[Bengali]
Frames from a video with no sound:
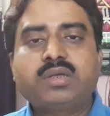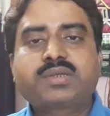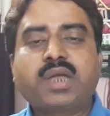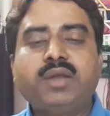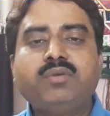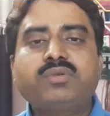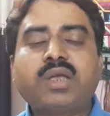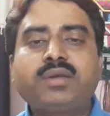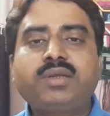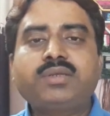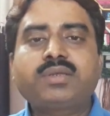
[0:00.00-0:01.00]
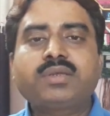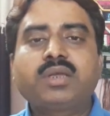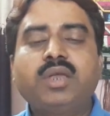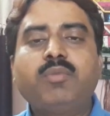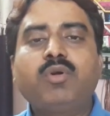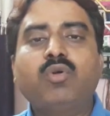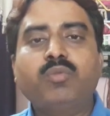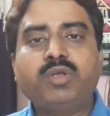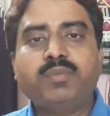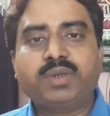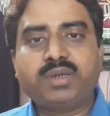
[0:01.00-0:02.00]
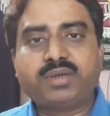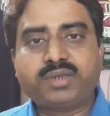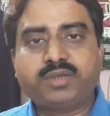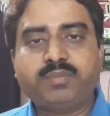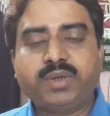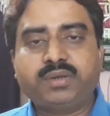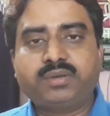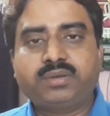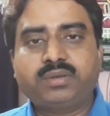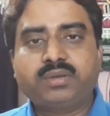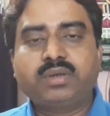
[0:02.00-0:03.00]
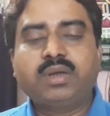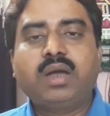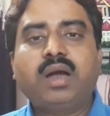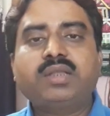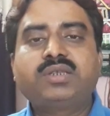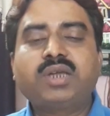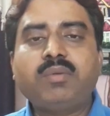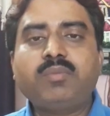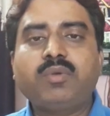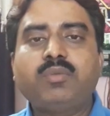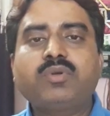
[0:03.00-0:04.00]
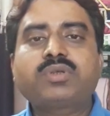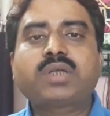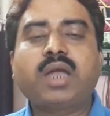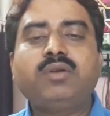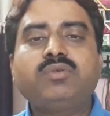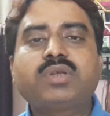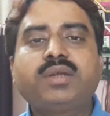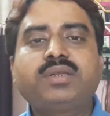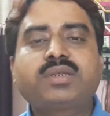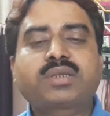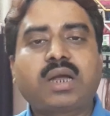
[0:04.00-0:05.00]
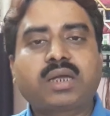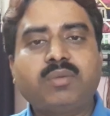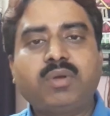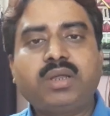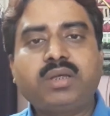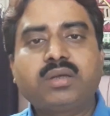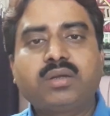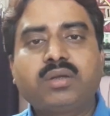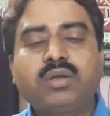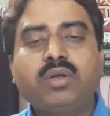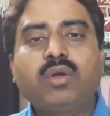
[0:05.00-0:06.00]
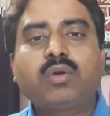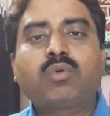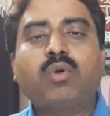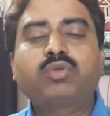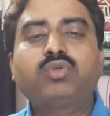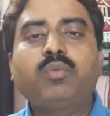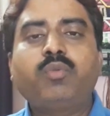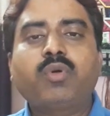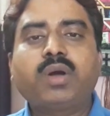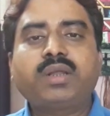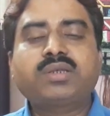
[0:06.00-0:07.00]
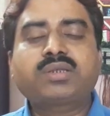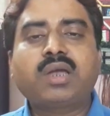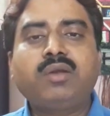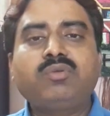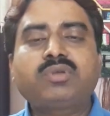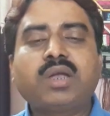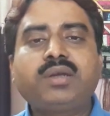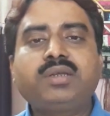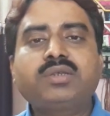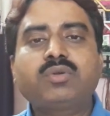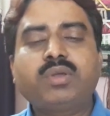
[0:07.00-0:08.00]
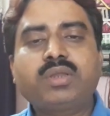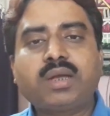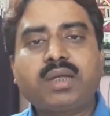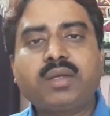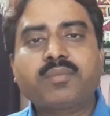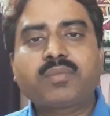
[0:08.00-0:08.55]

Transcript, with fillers: সাইনুসাইটিস এবং হোমিওপ্যাথিক ট্রিটমেন্ট আজকে আমি বলবো সাইনুসাইটিস কাকে বলে কত প্রকারের সাইনুসাইটিস হয়ে থাকে